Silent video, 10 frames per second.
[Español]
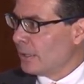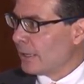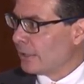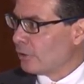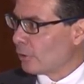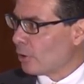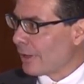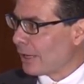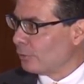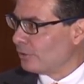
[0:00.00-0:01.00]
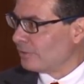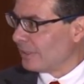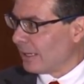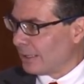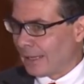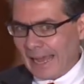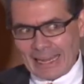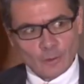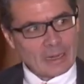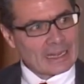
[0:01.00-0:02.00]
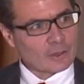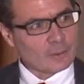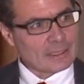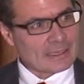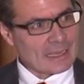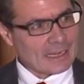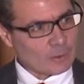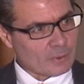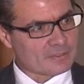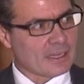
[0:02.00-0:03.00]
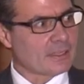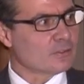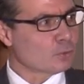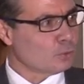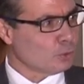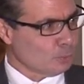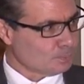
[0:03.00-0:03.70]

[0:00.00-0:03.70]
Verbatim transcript: y que yo creo que consistirán a lo largo del día a la nuez de la discusión.